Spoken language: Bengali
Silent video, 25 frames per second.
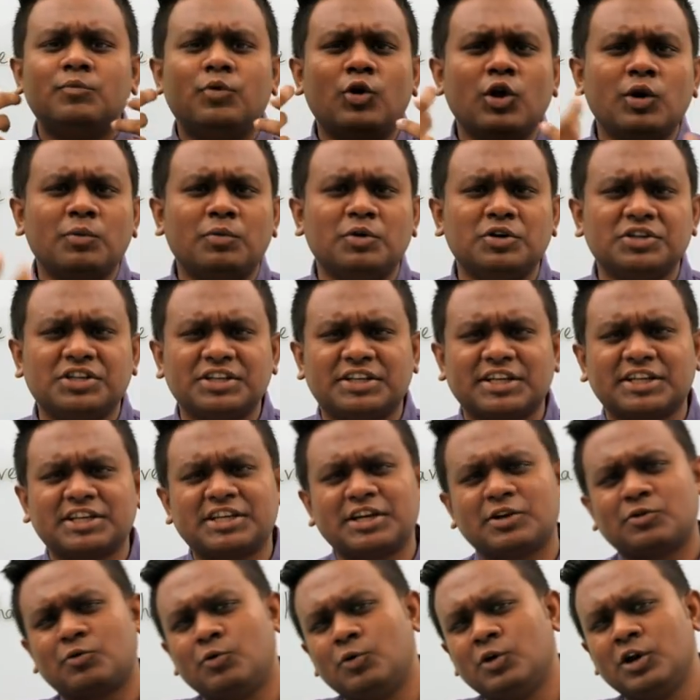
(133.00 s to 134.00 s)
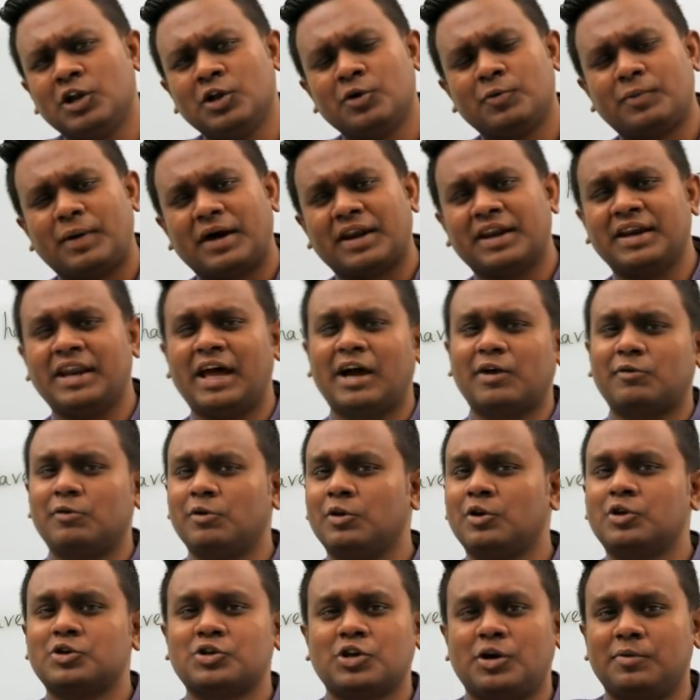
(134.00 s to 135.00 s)
বলবো যেটা সে করলেও পারে না
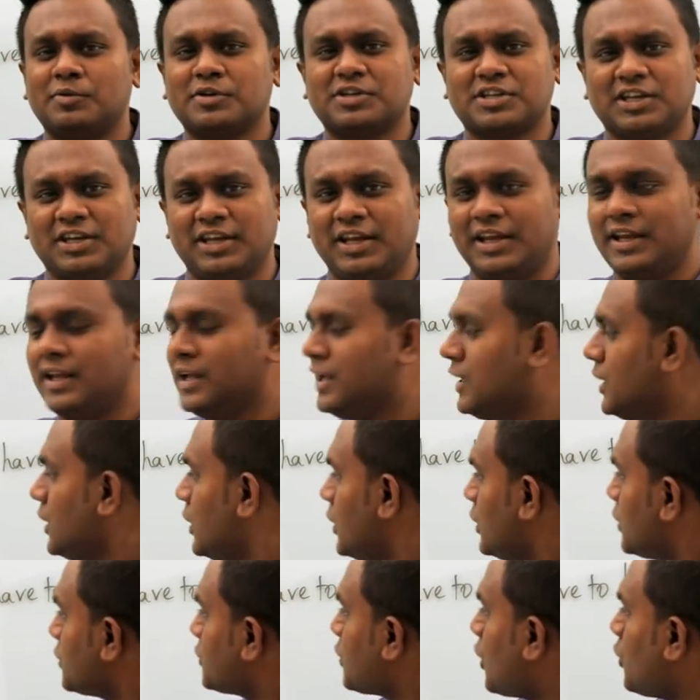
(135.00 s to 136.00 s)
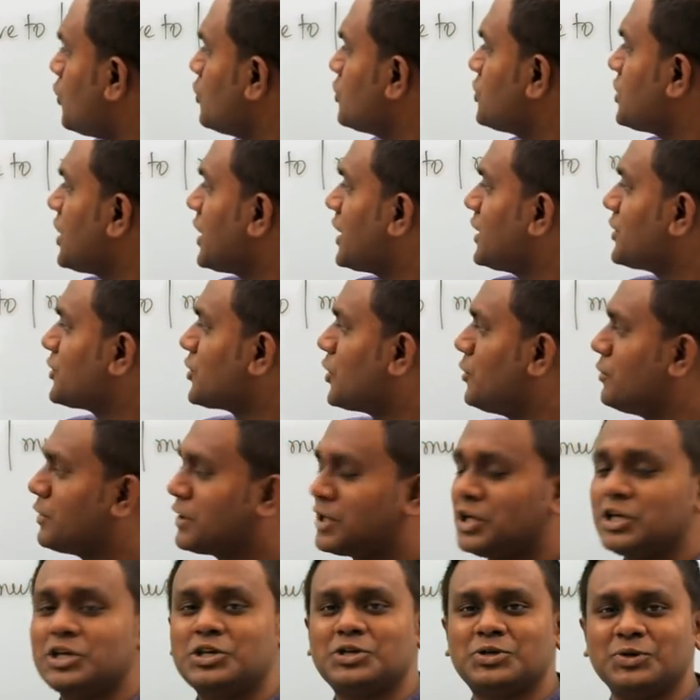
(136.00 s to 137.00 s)
করলেও সমস্যা নেই তখন সেক্ষেত্রে
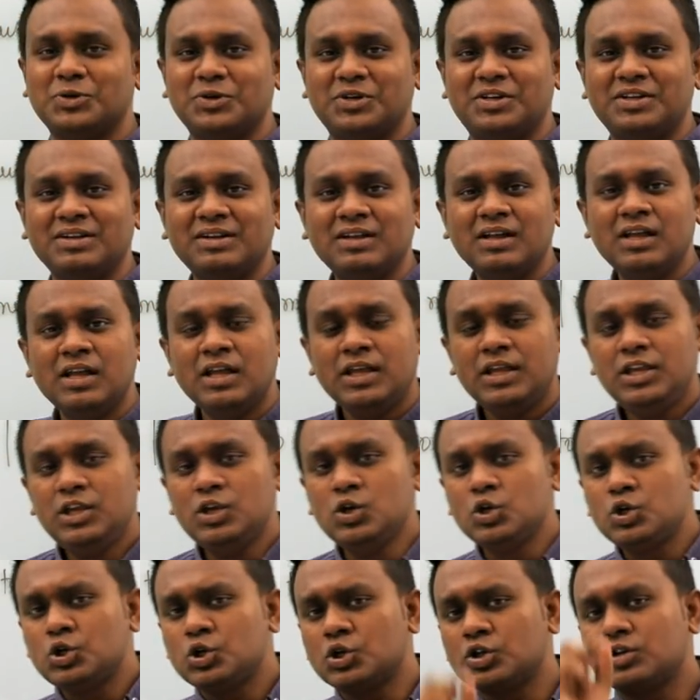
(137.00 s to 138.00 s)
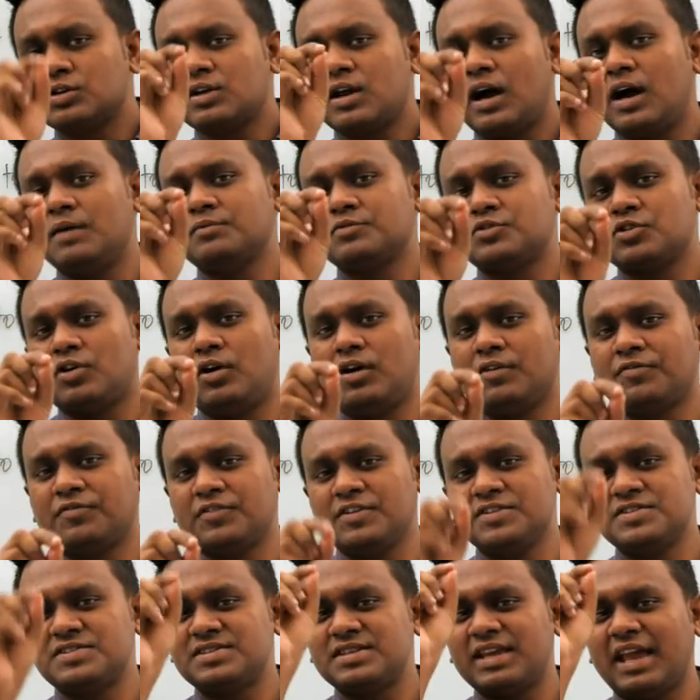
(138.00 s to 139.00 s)
হবে কি শুড ইউ শুড কাম টু
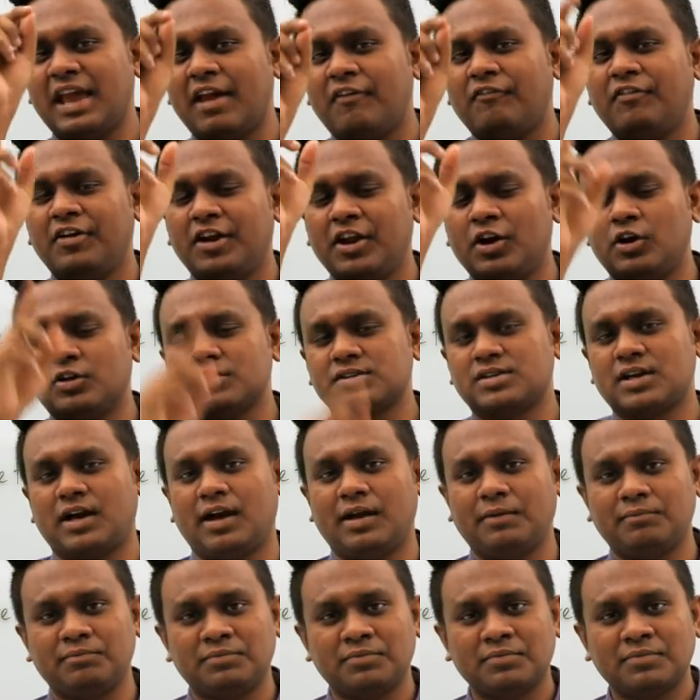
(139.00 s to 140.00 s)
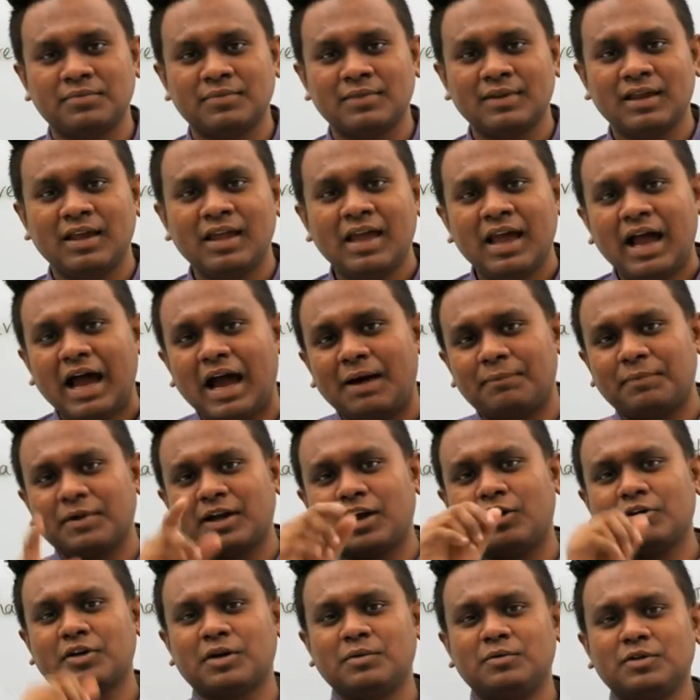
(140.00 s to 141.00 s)
অফিস এভরিডে অন টাইম আপনি
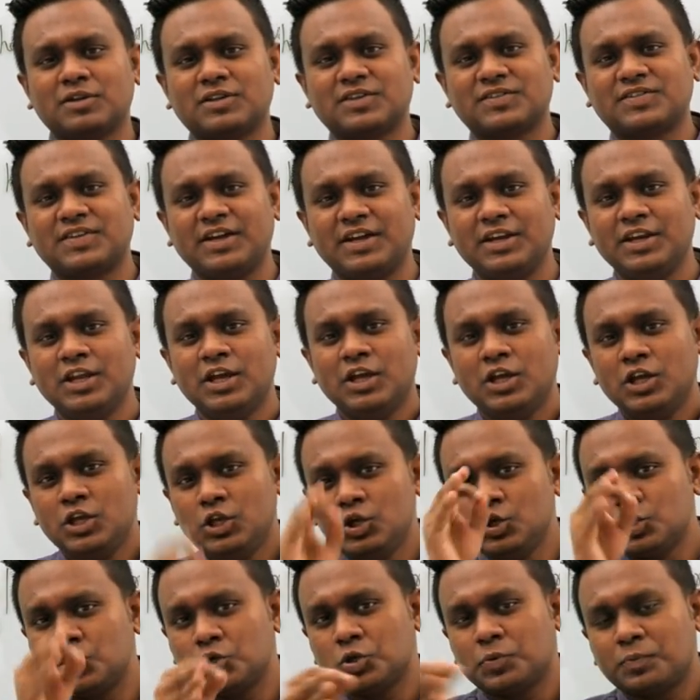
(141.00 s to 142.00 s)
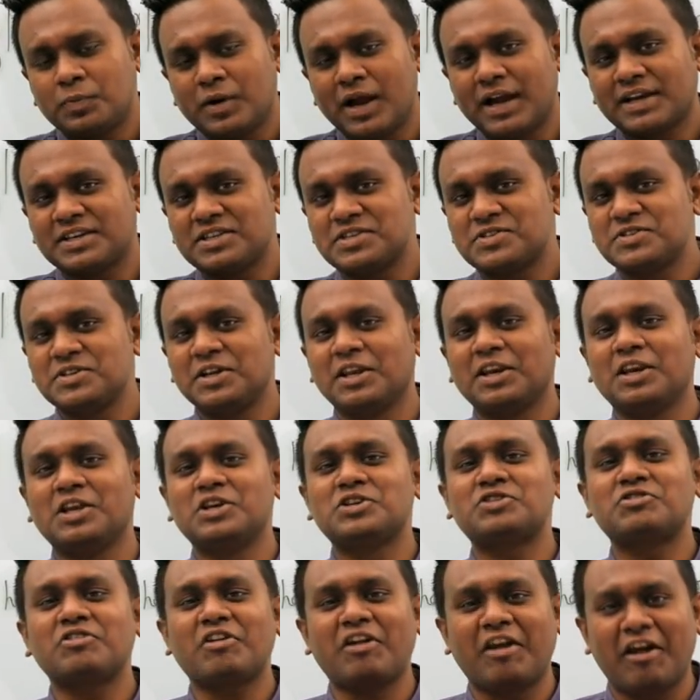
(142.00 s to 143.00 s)
কাউকে বলতেছেন ইউ শুড প্র্যাকটিস
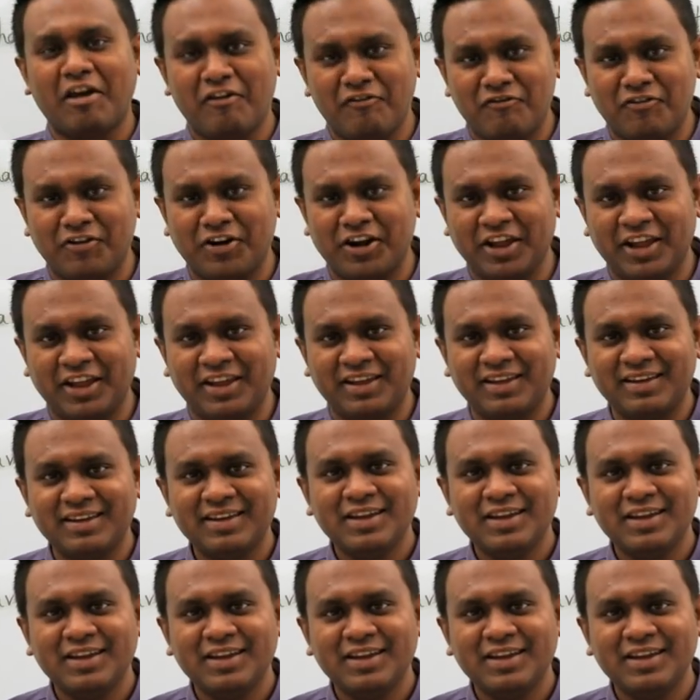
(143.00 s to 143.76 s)
ইংলিশ এভরিডে